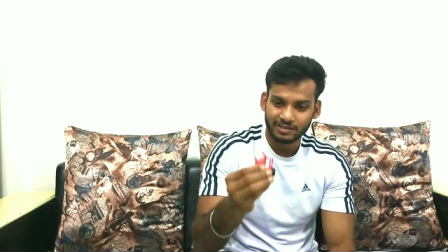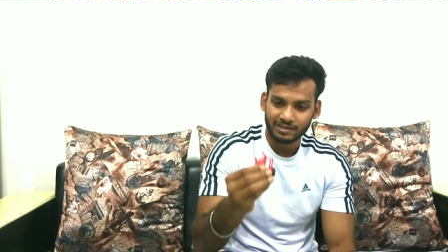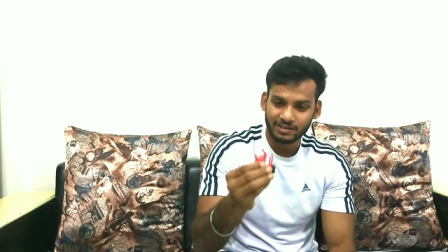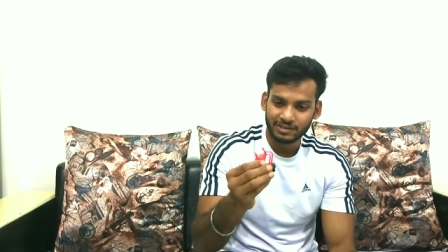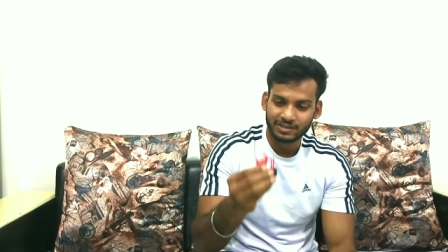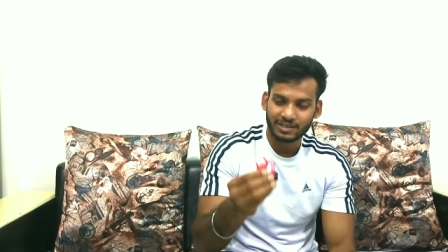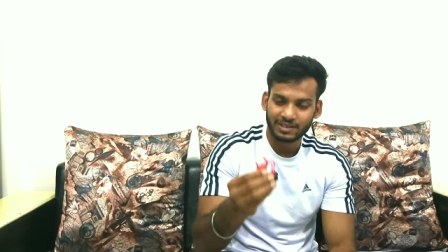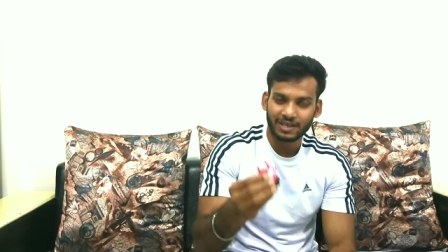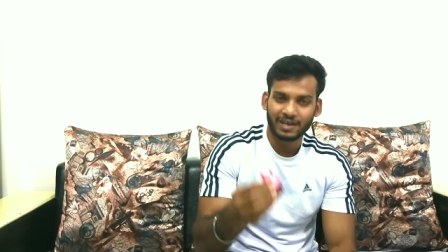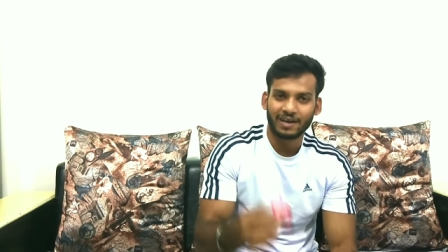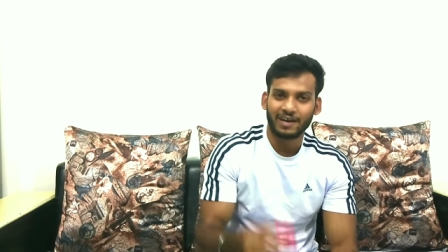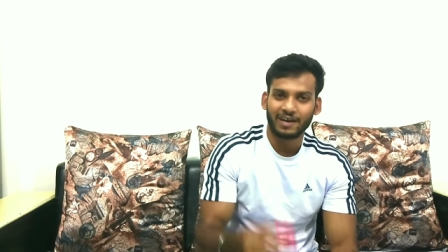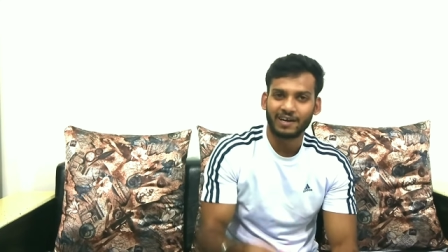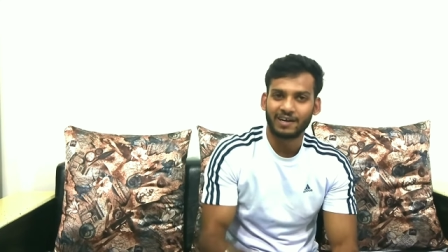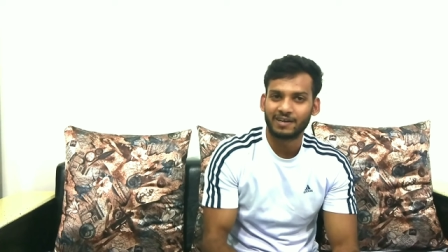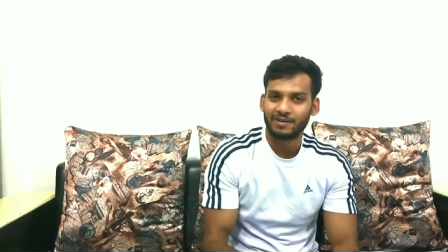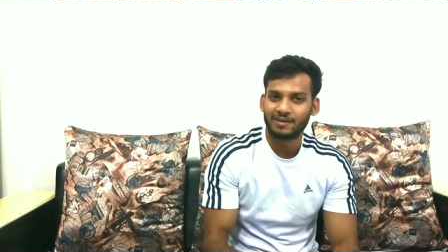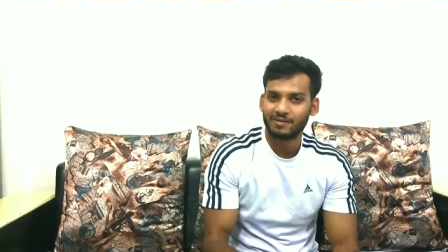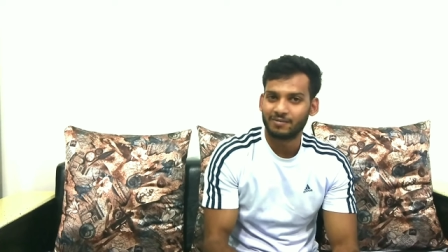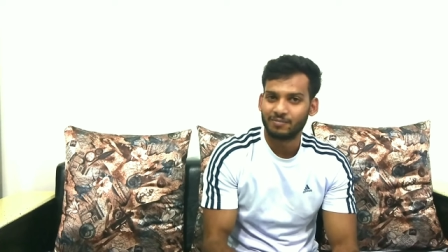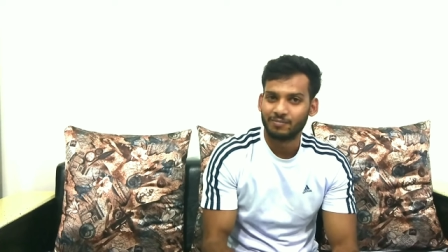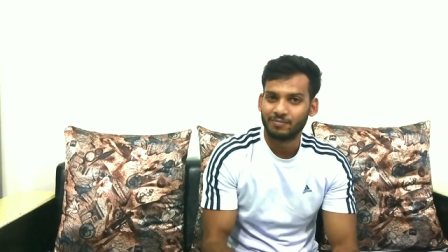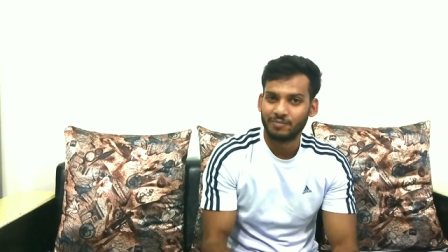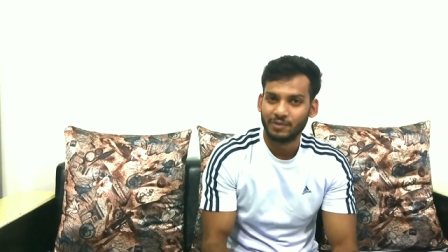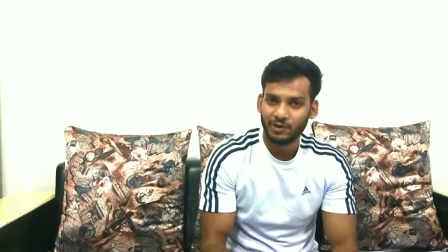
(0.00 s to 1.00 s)
जिसके
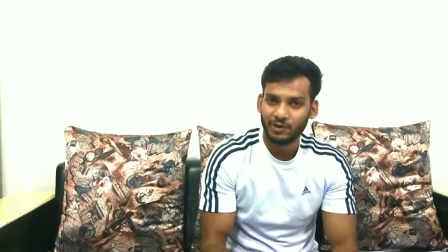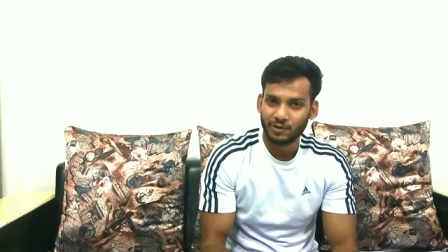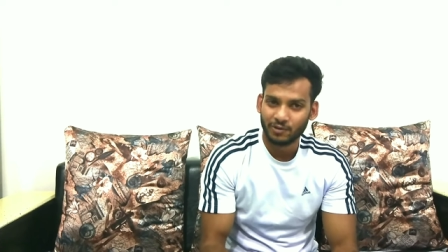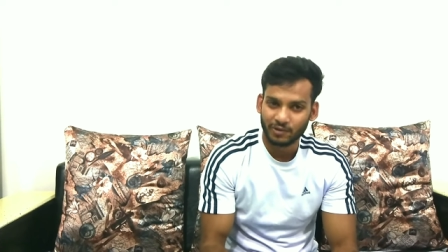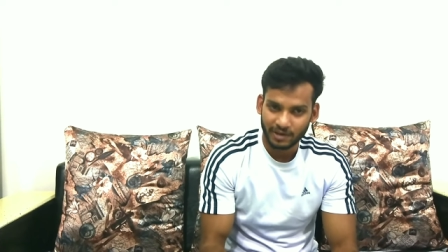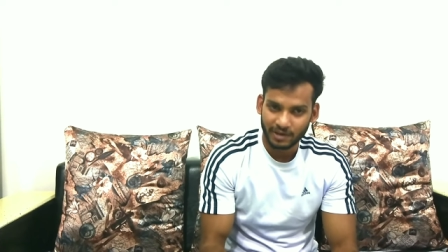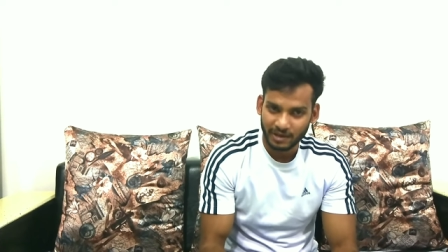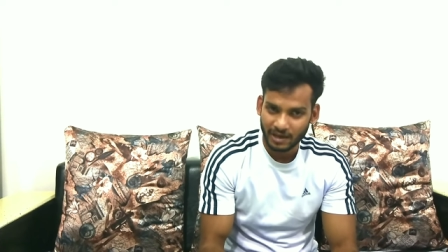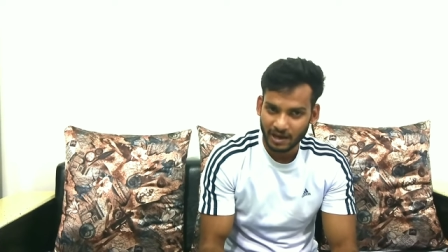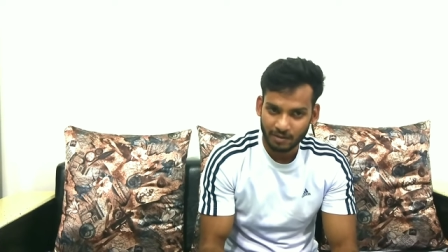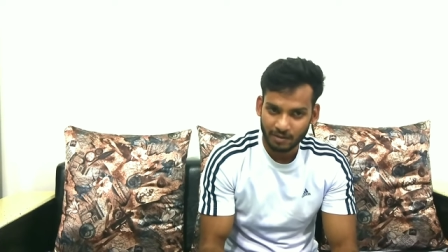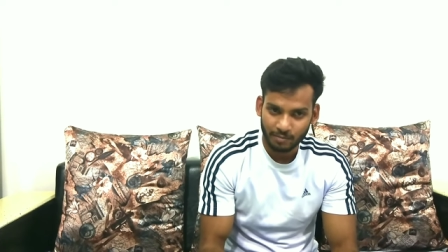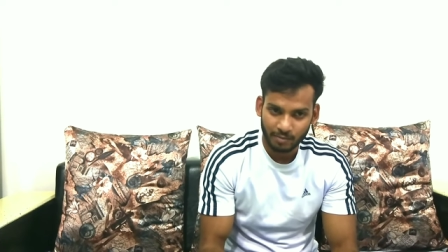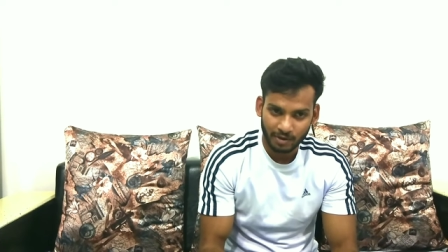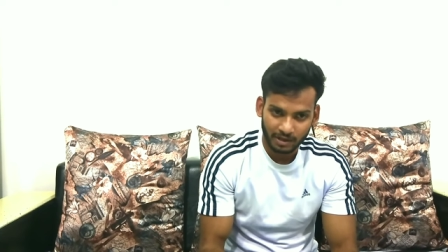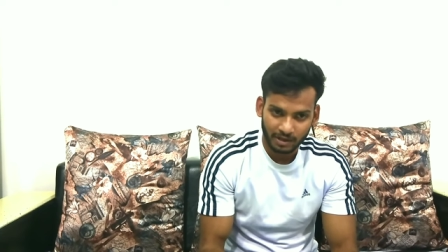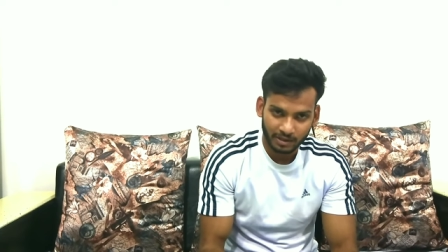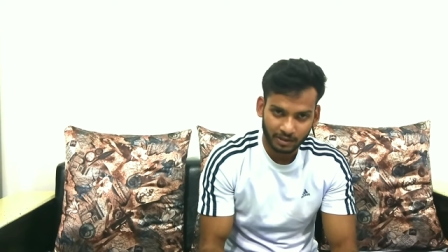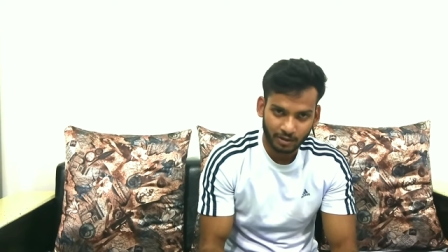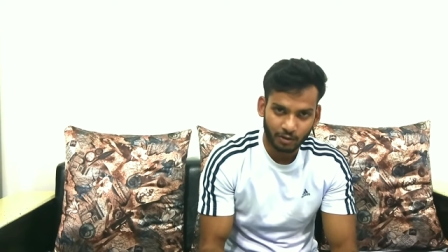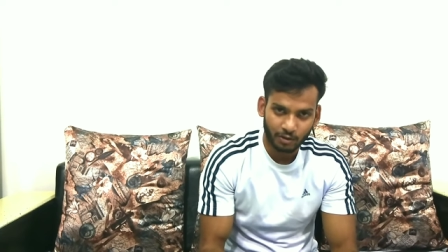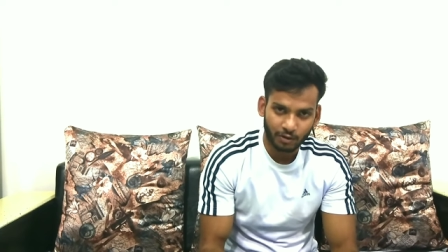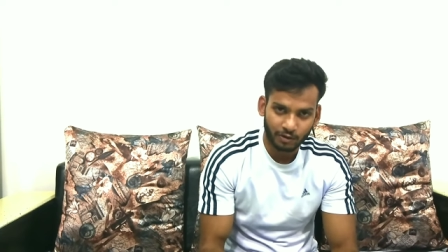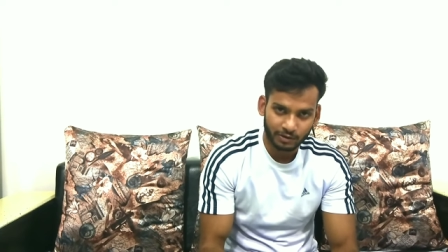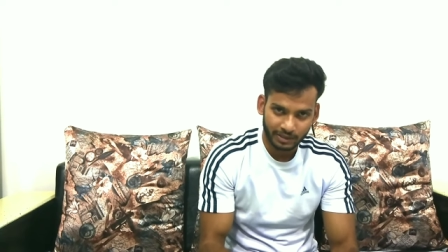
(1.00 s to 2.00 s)
कारण वीडियो नहीं आ पा
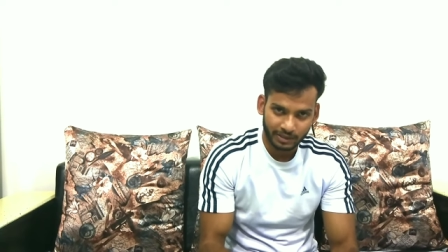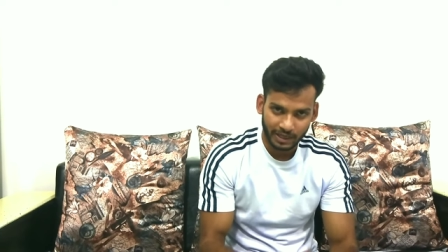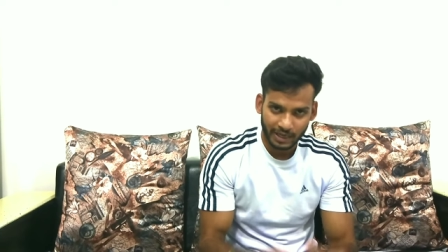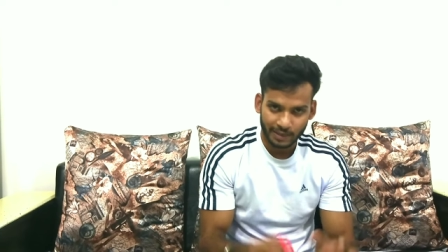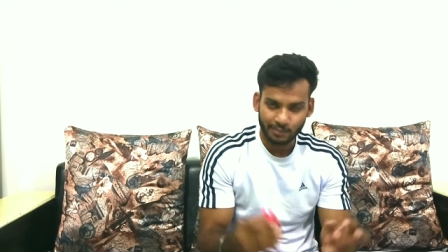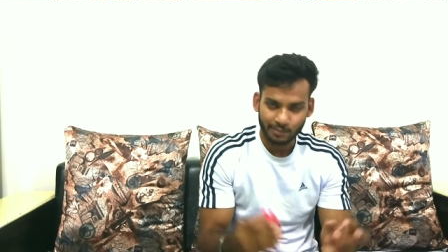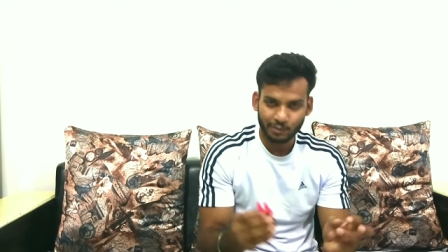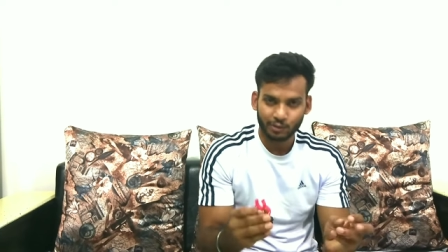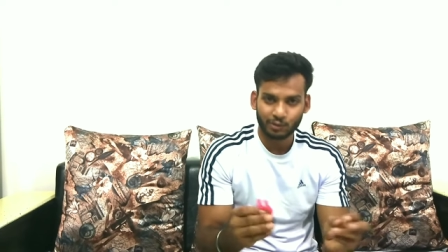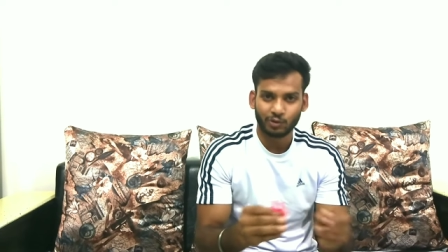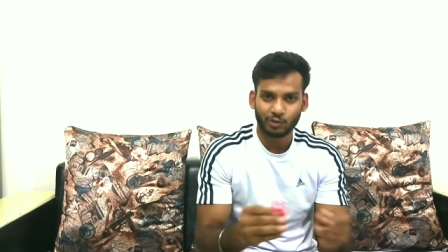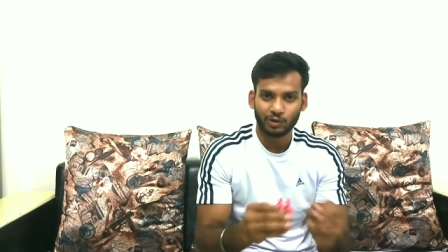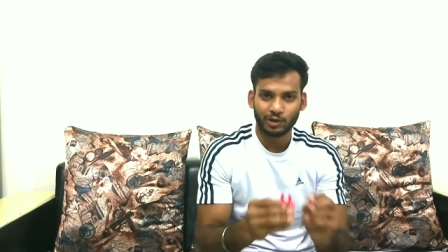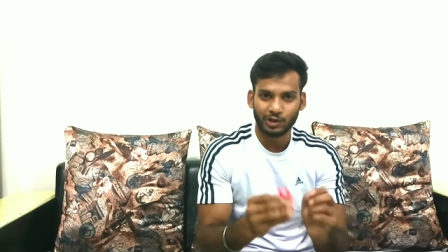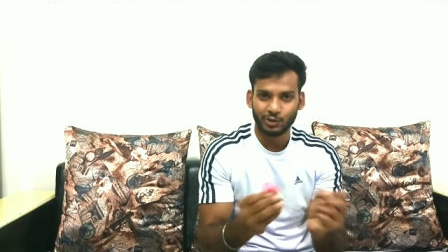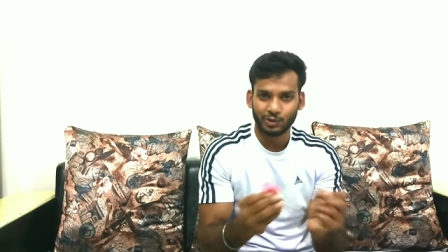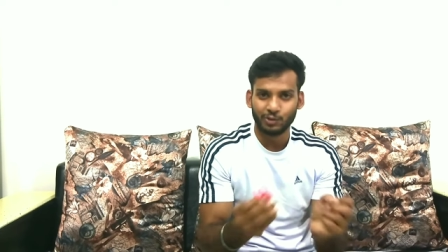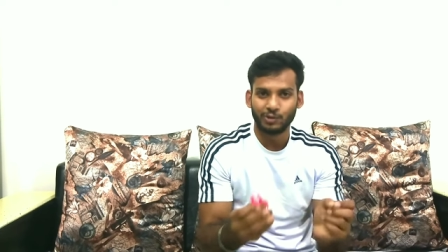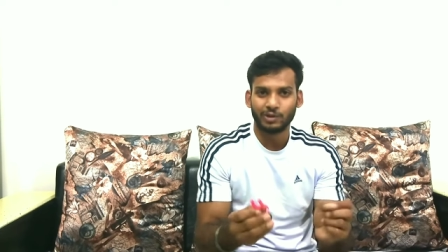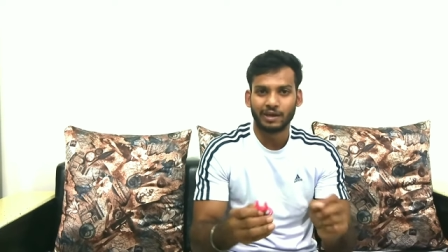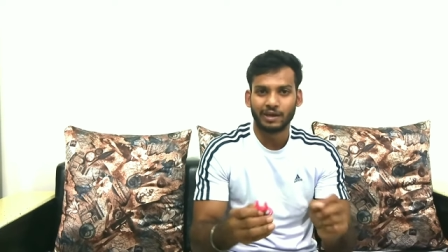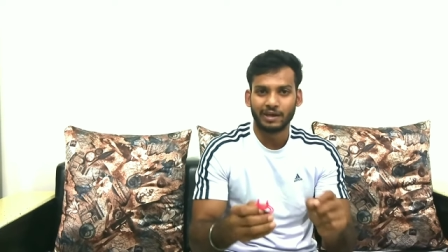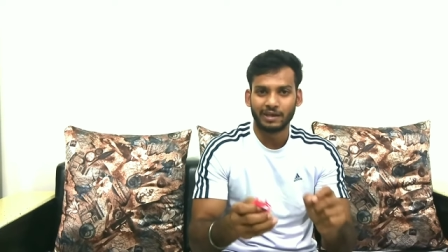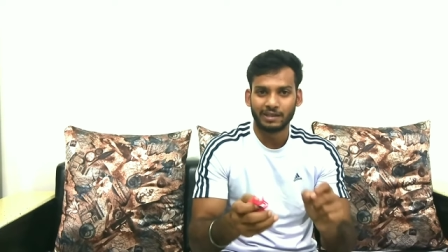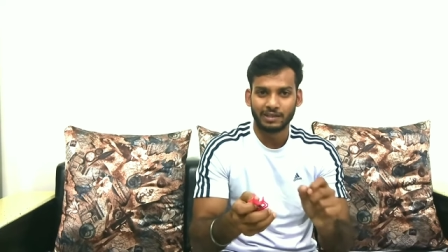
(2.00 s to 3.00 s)
रहा था और ट्राईपोर्ट थोड़ी
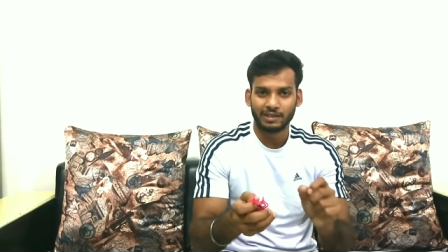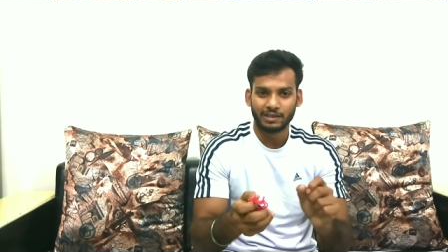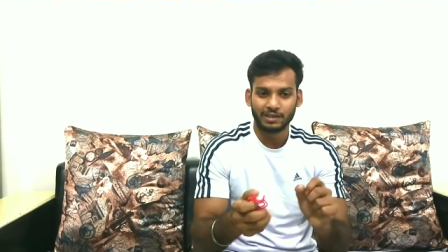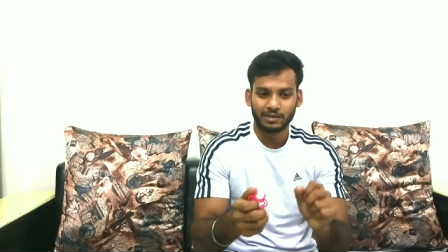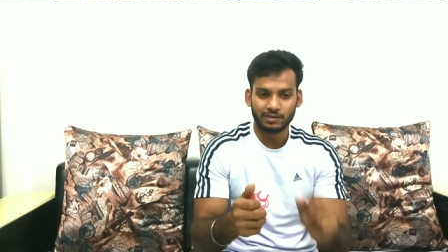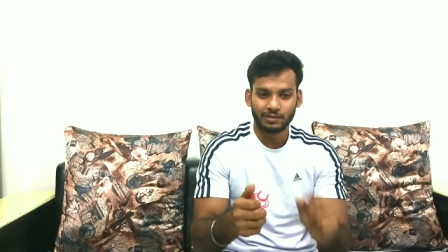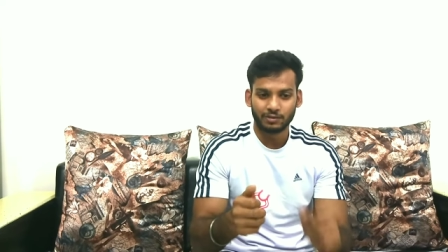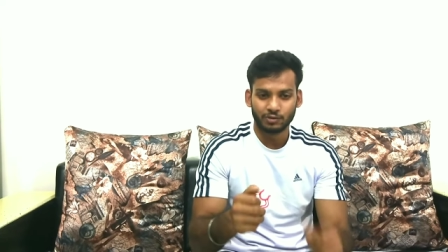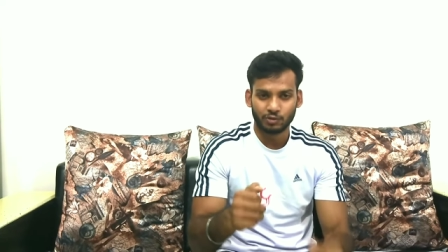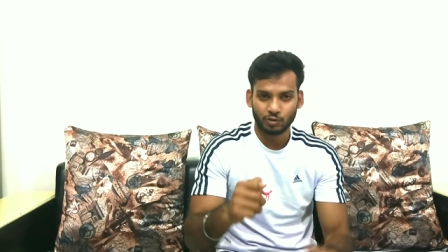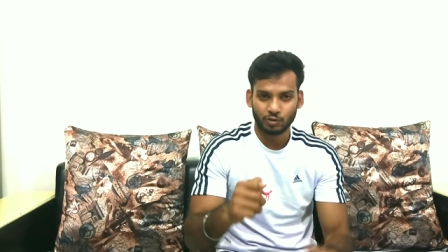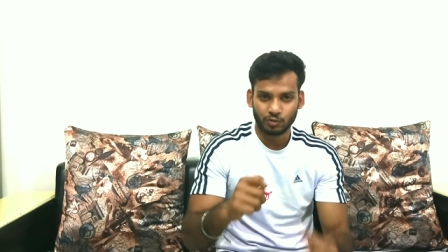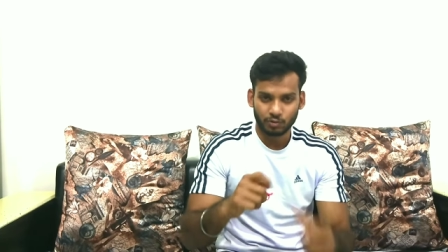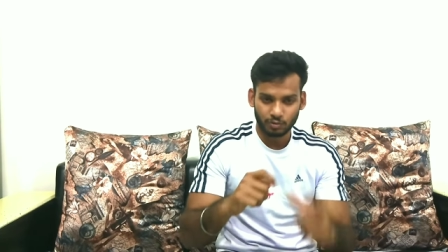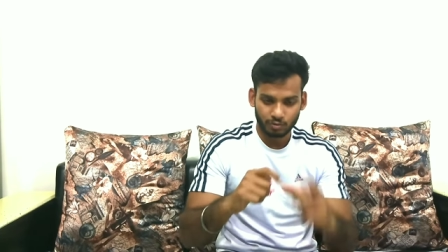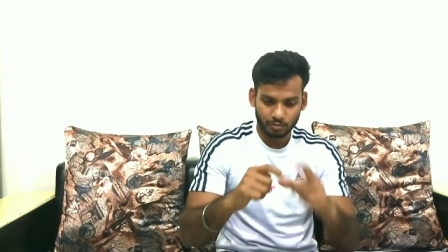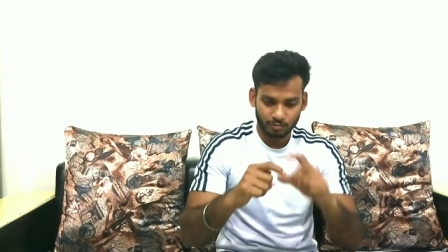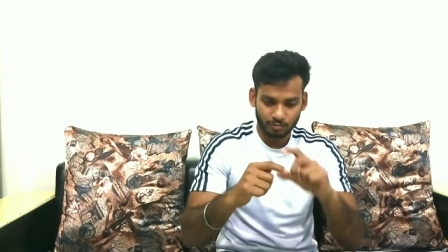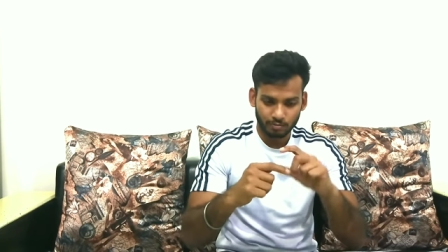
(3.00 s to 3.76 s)
टूट गई थी जो